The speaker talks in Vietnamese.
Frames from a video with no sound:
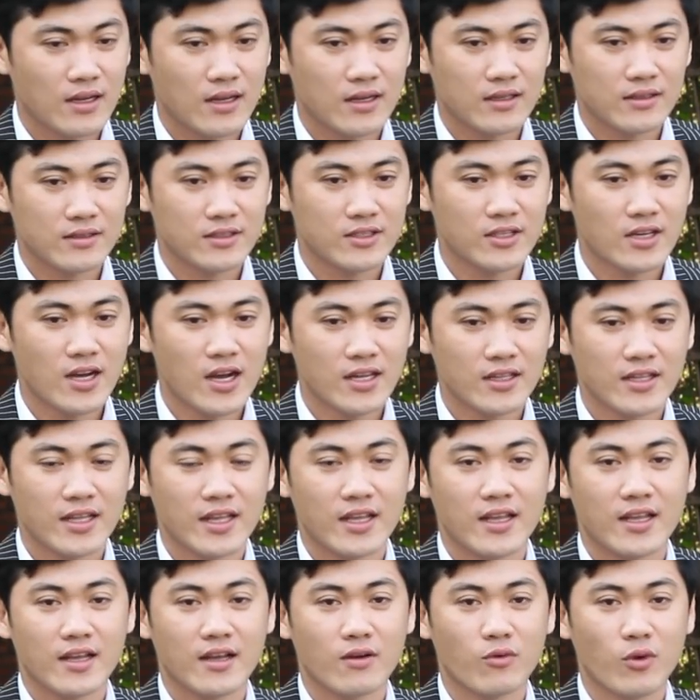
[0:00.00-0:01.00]
À, trước
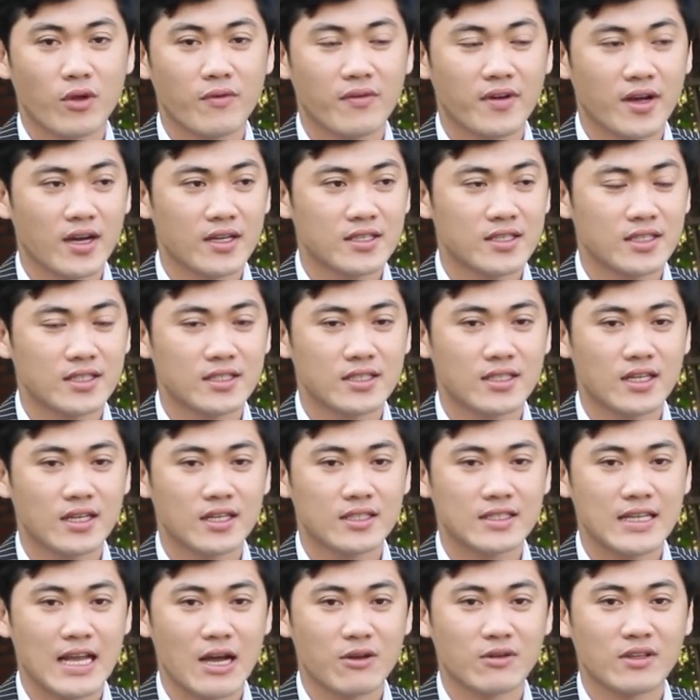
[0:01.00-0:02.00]
hết thì à, Nguyễn Văn Khởi
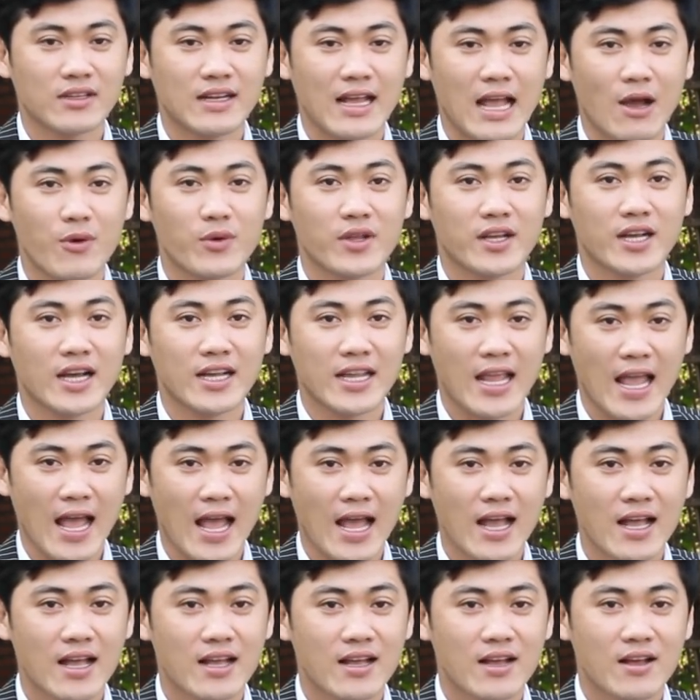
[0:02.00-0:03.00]
xin à, chào tất cả quý vị khán
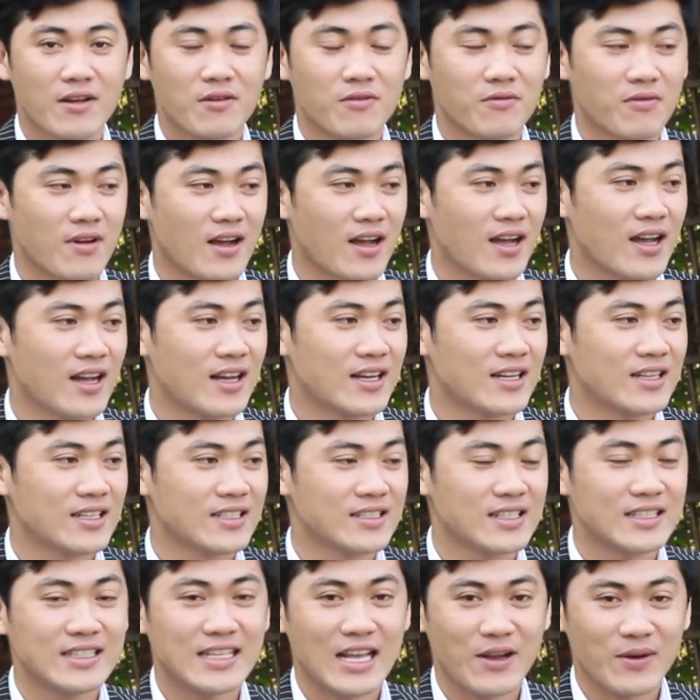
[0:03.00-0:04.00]
giả
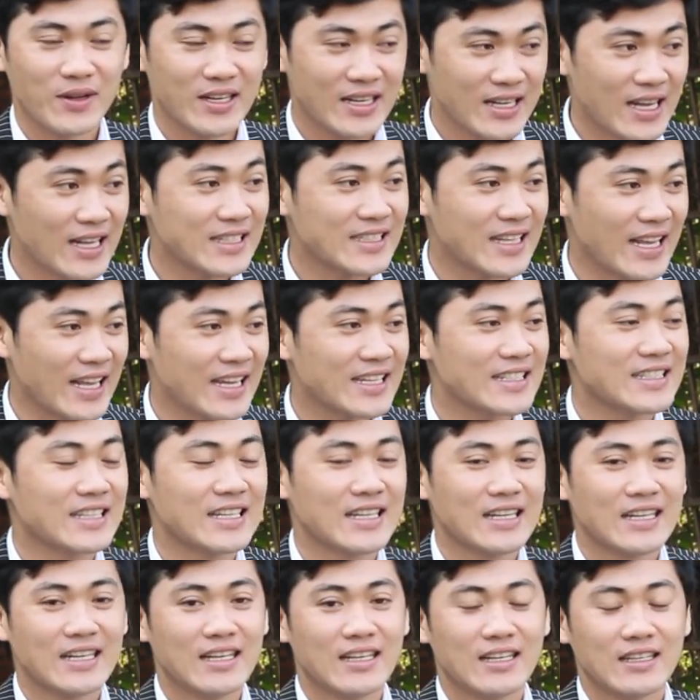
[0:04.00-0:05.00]
và xin chào anh, anh
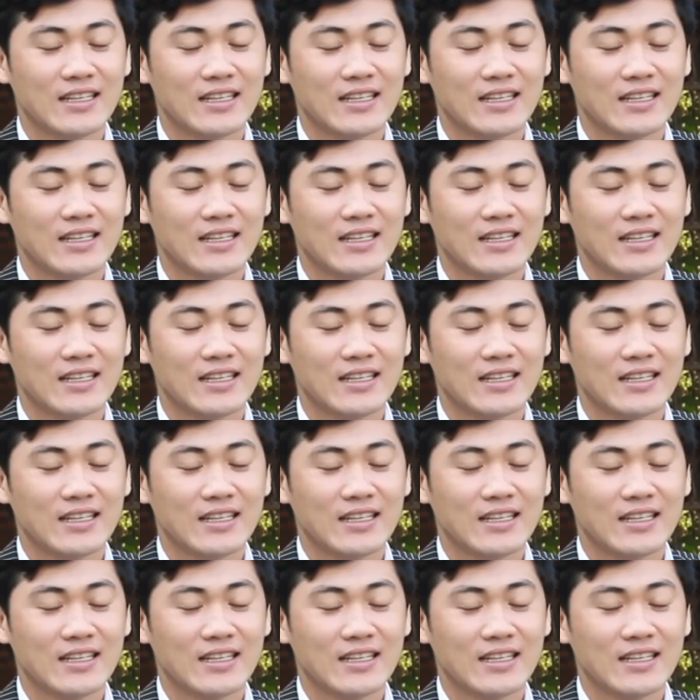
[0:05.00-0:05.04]
Kiệt.